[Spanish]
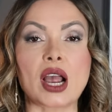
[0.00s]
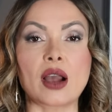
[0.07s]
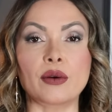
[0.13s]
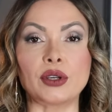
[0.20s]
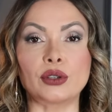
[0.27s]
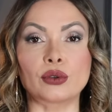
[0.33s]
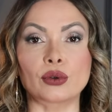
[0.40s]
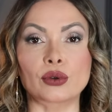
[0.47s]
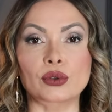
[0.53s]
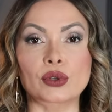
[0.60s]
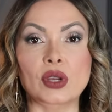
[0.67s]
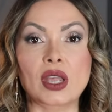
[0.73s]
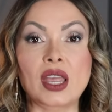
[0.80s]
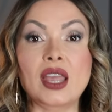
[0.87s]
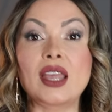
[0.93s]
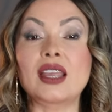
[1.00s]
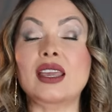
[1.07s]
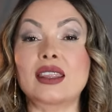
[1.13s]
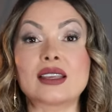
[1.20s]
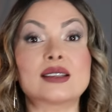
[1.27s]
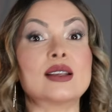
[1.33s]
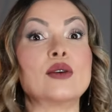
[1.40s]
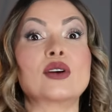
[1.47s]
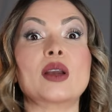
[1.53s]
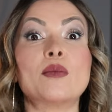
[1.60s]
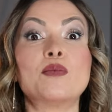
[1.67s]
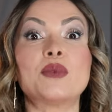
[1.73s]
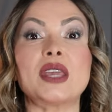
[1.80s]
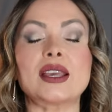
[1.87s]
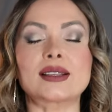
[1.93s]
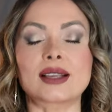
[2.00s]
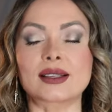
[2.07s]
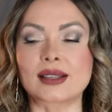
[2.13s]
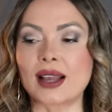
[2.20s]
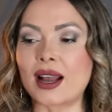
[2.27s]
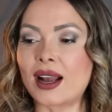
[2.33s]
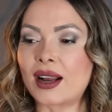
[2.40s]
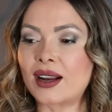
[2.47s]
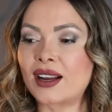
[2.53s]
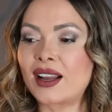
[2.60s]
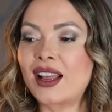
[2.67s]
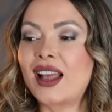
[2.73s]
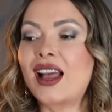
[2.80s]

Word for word: hábitos que deseo que empieces a,